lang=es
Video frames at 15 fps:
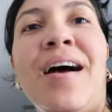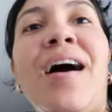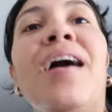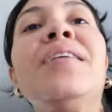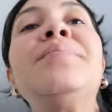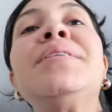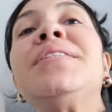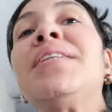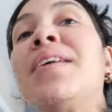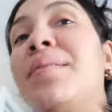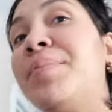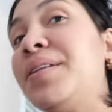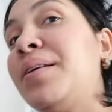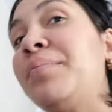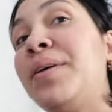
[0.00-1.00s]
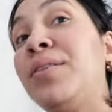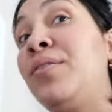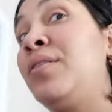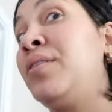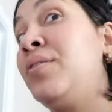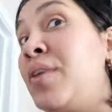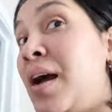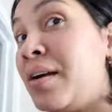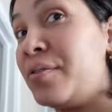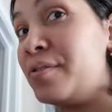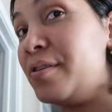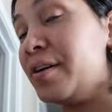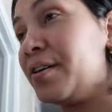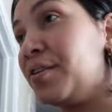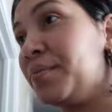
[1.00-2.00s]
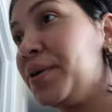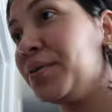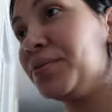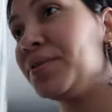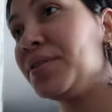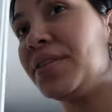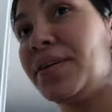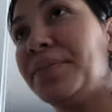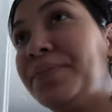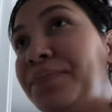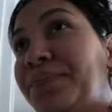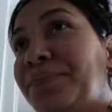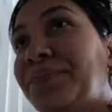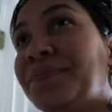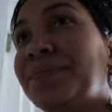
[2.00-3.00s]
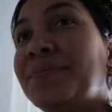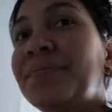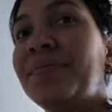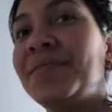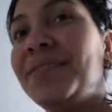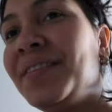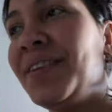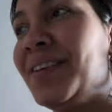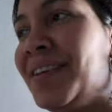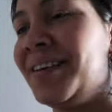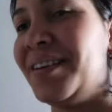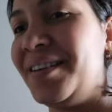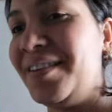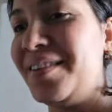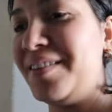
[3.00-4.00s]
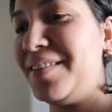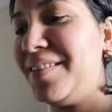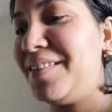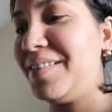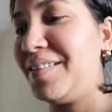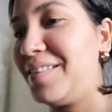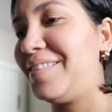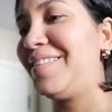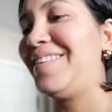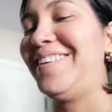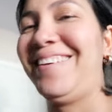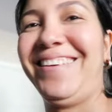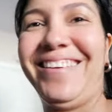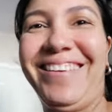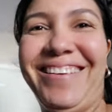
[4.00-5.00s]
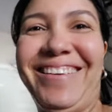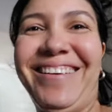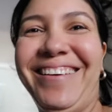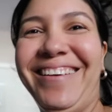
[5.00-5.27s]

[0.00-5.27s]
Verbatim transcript: Ay, mi chica, me están viendo desde un ángulo que no me gusta. We're gonna eat tacos.